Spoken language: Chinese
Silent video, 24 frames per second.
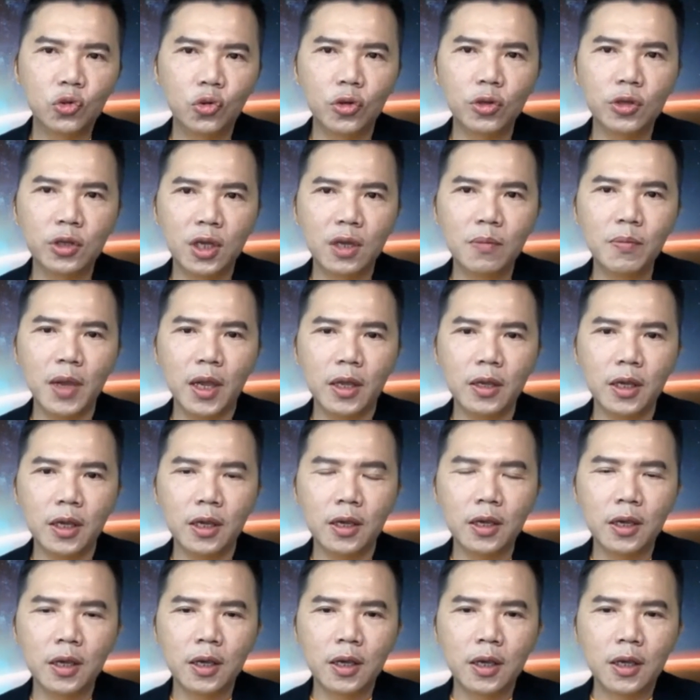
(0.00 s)
群体免
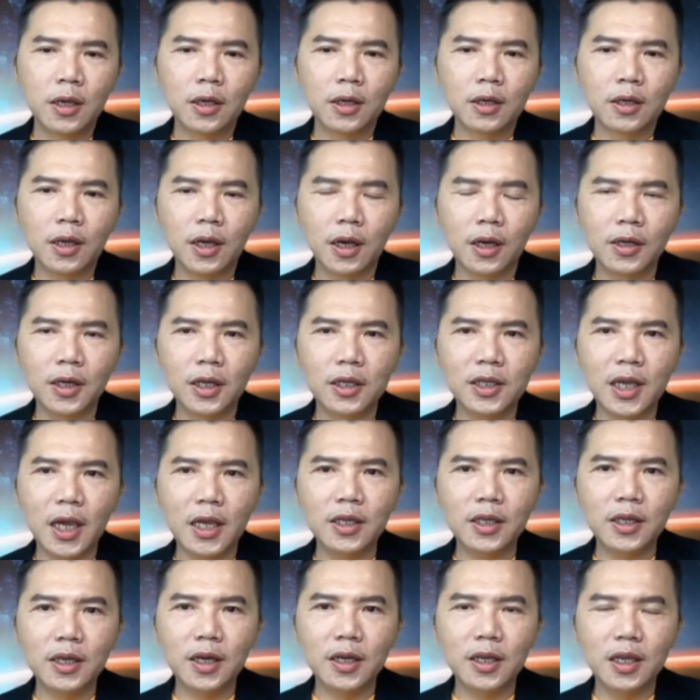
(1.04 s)
疫可能
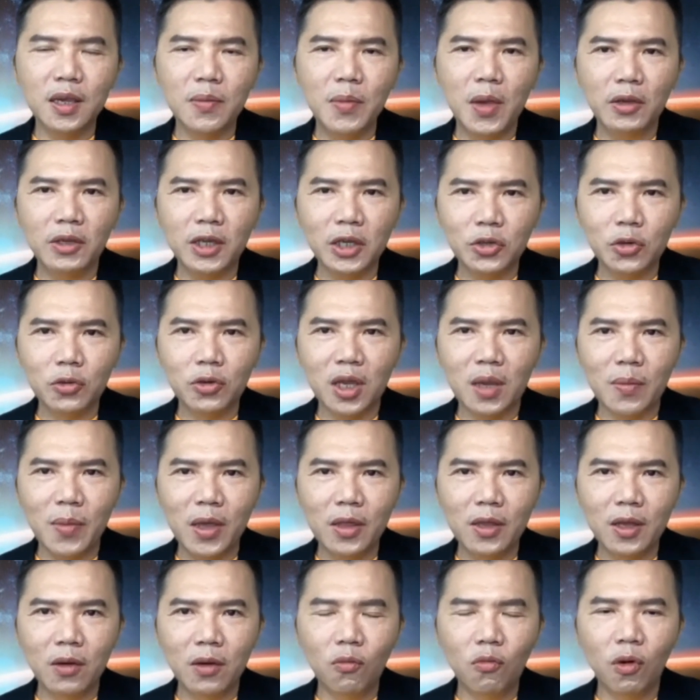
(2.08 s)
在这个疫苗接种里
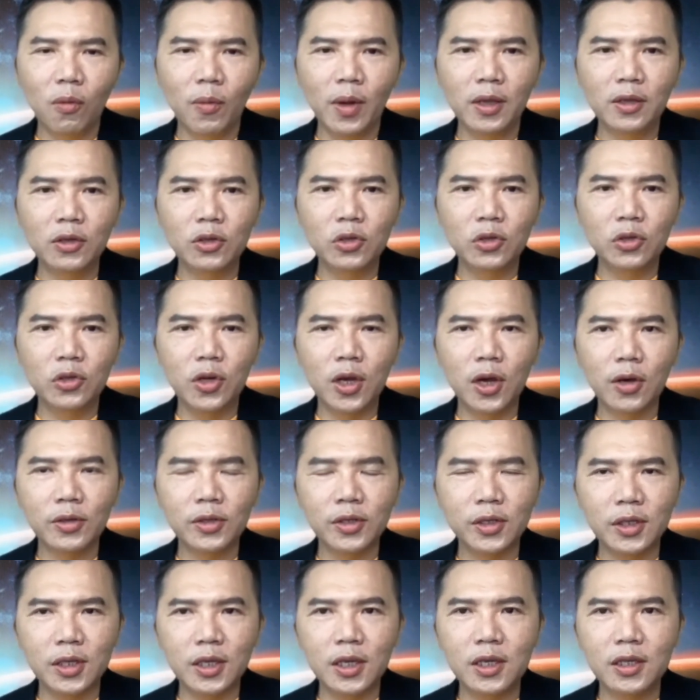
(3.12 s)
面呢，我们需要
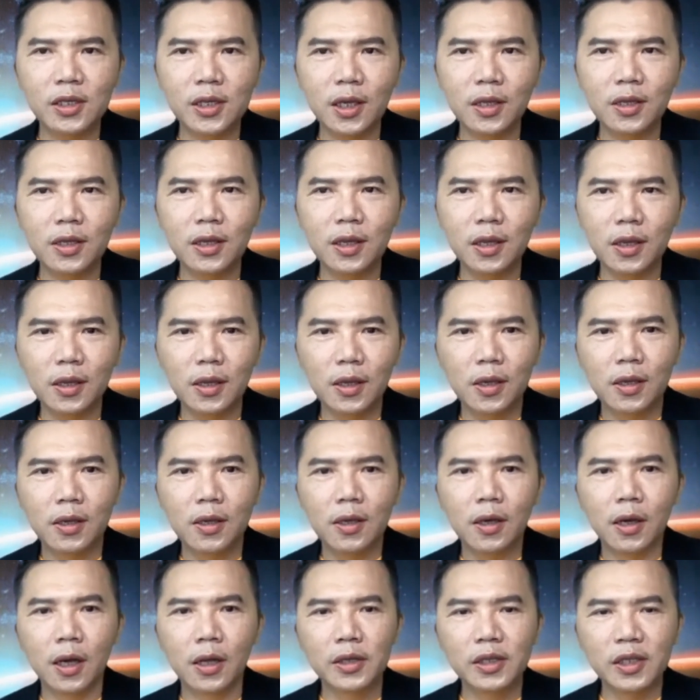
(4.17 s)
牺牲
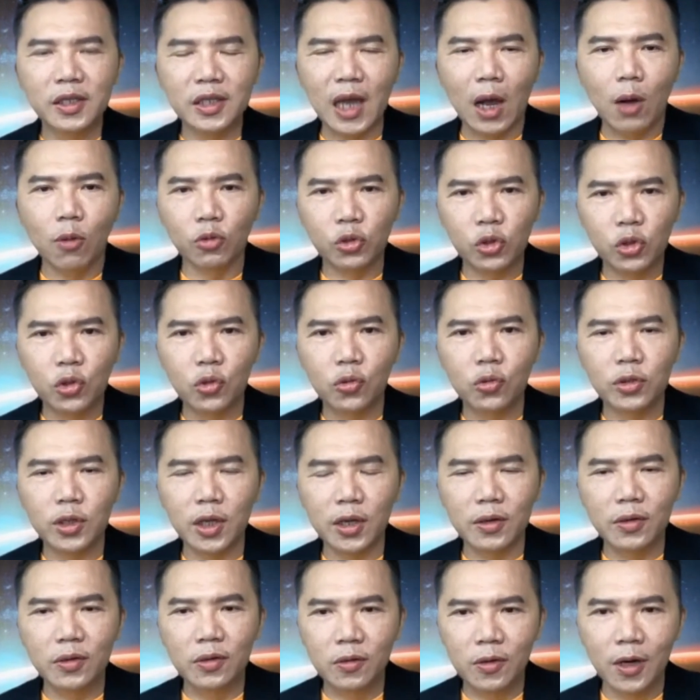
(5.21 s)
很少数
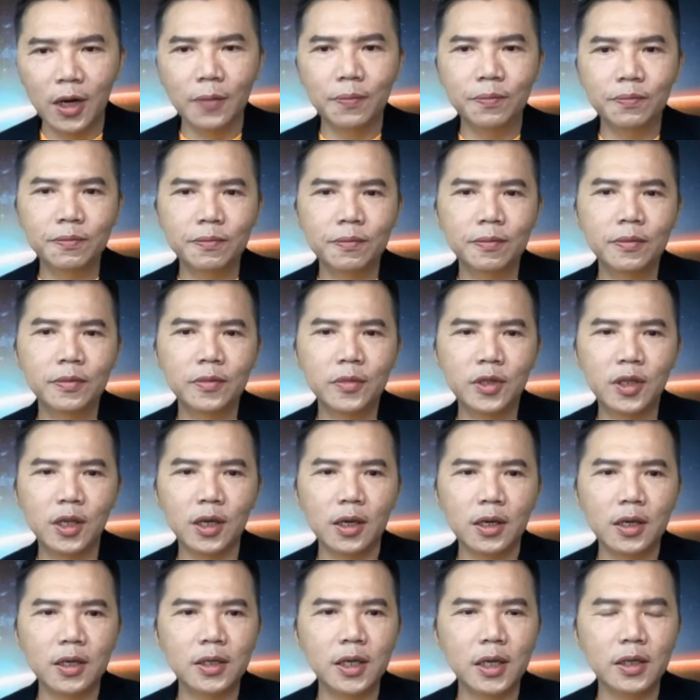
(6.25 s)
的人
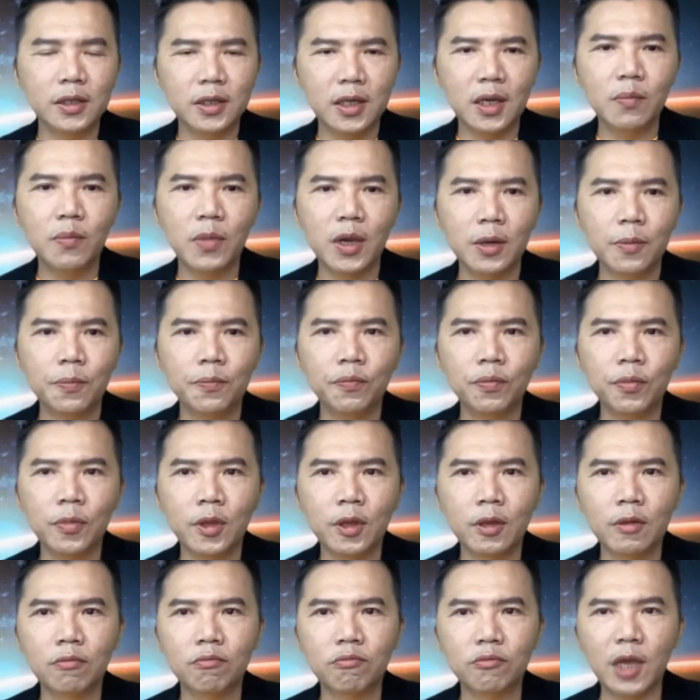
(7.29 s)
的一些性命，
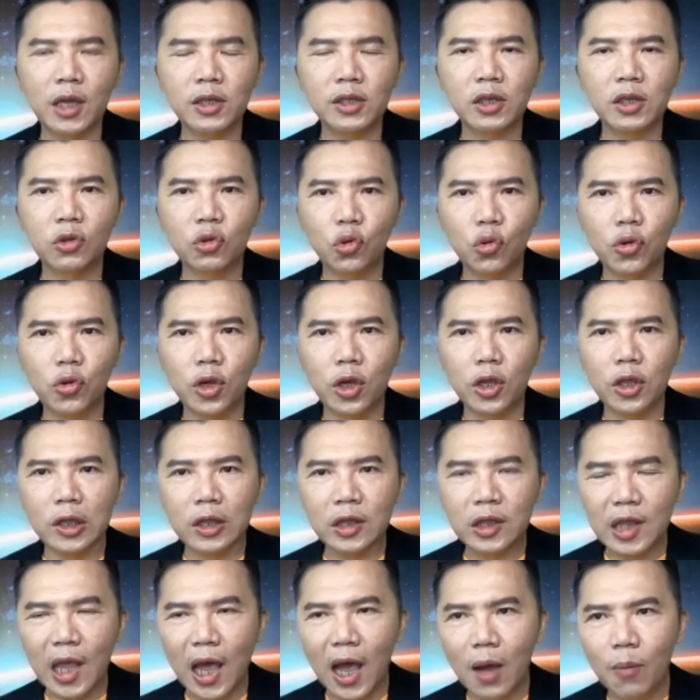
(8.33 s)
但是对
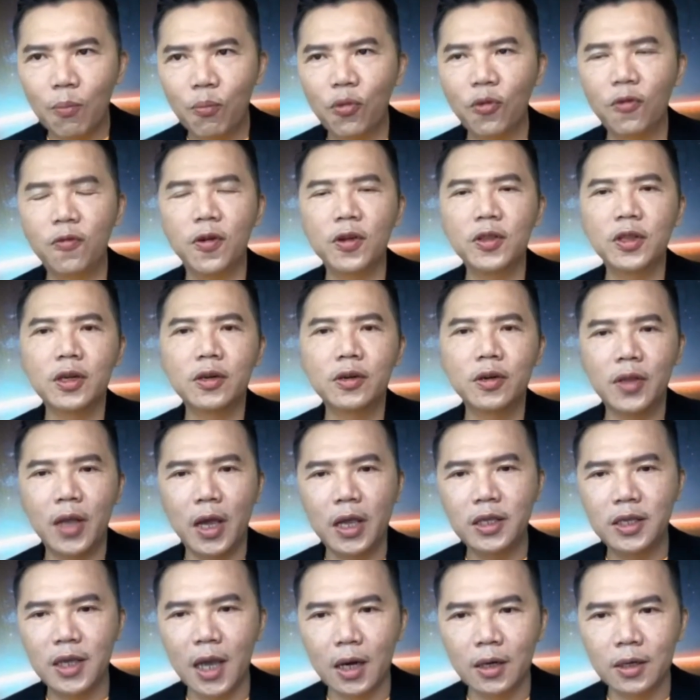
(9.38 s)
于大部分的人
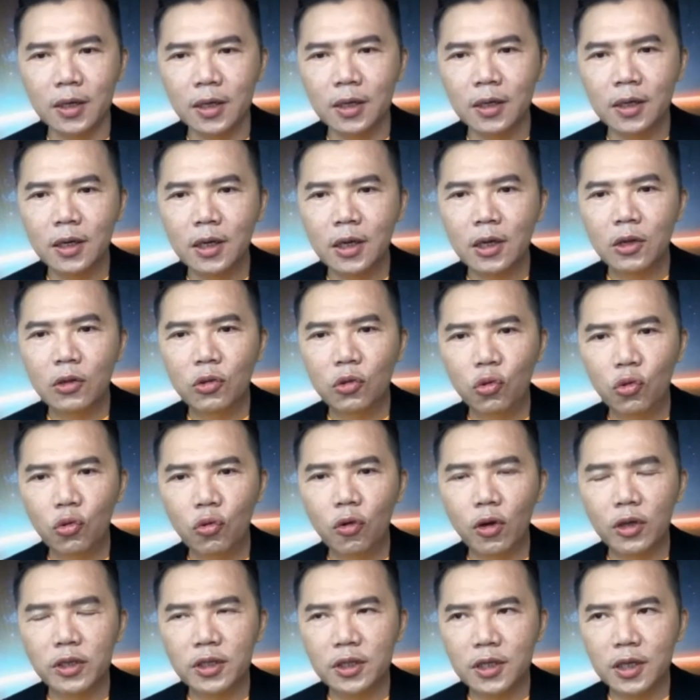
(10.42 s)
来讲呢，如
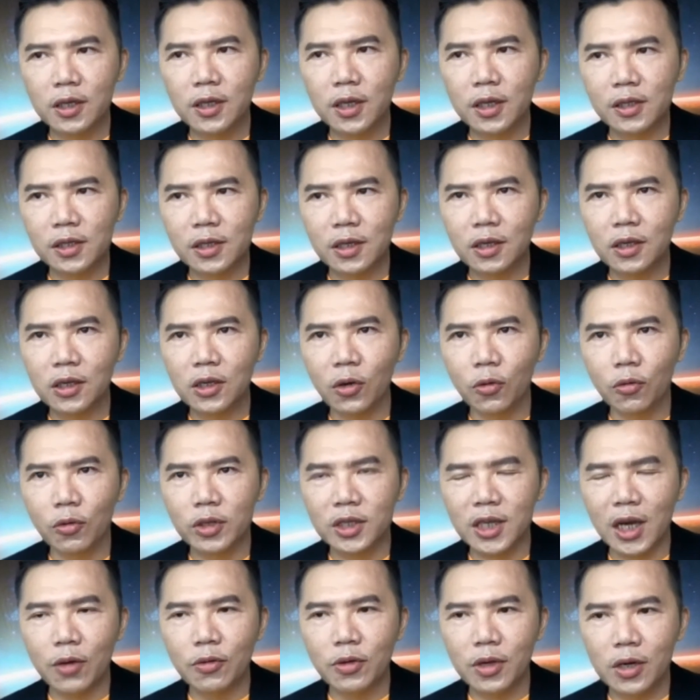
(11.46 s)
果真的是有一
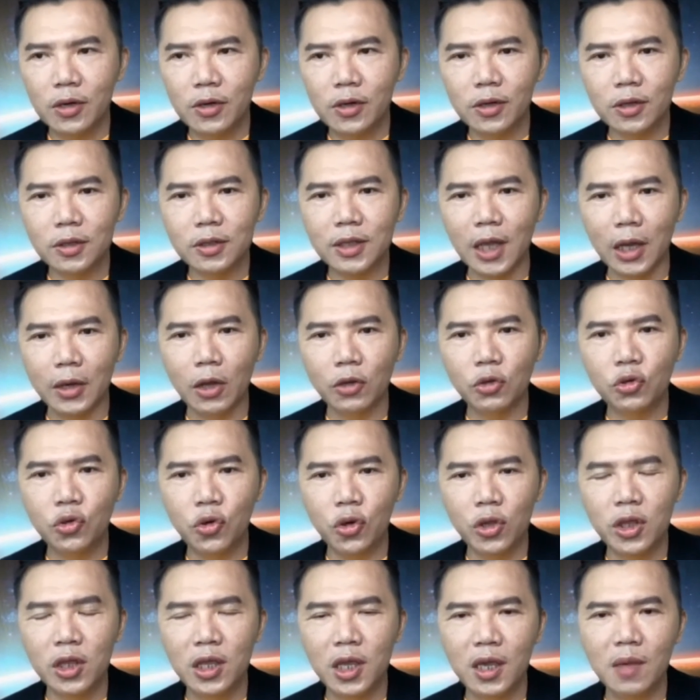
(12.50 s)
朝一日达到
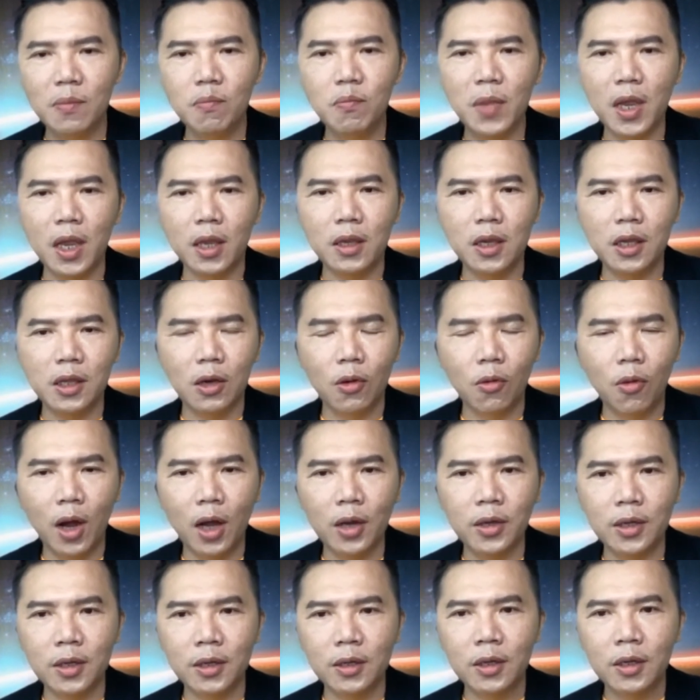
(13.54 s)
群体免疫的
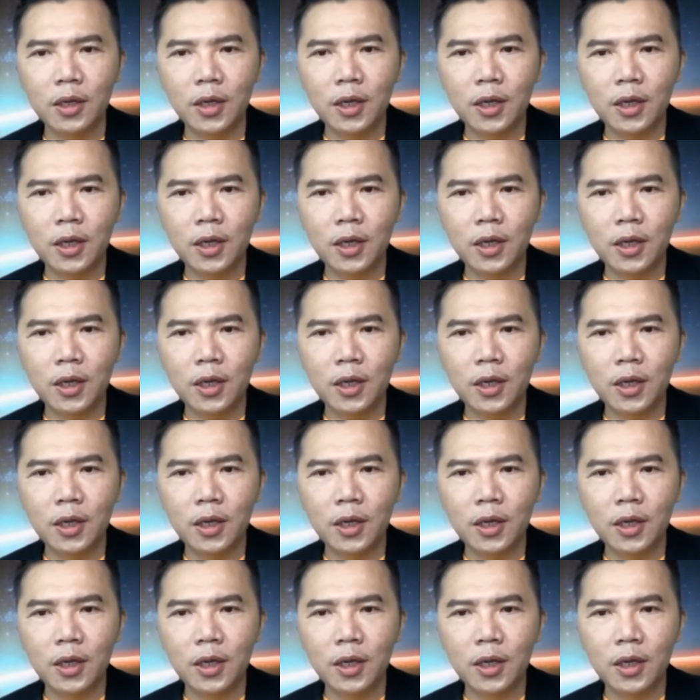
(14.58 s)
话呢，